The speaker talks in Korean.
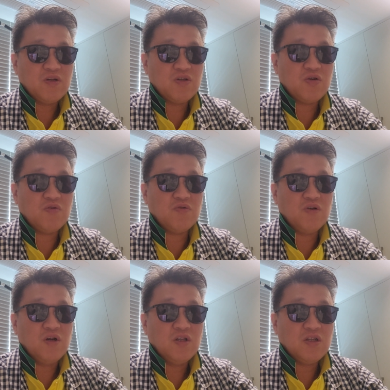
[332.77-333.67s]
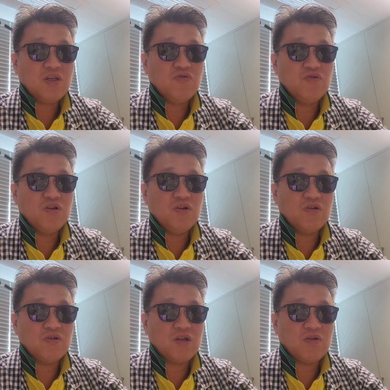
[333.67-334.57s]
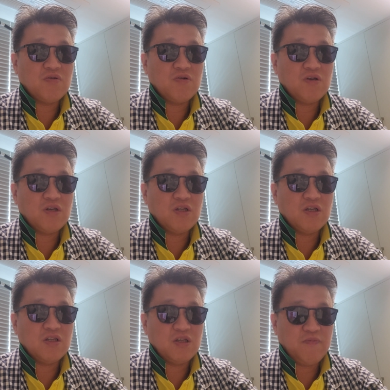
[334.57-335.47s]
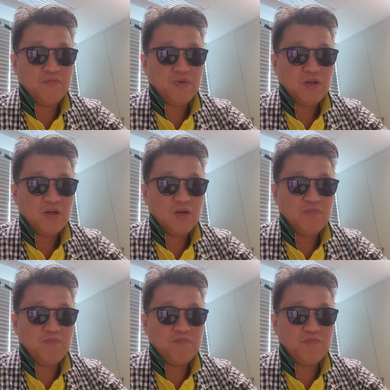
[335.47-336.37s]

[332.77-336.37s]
서로 특히 윤석열 대통령이 굉장히 이제 어,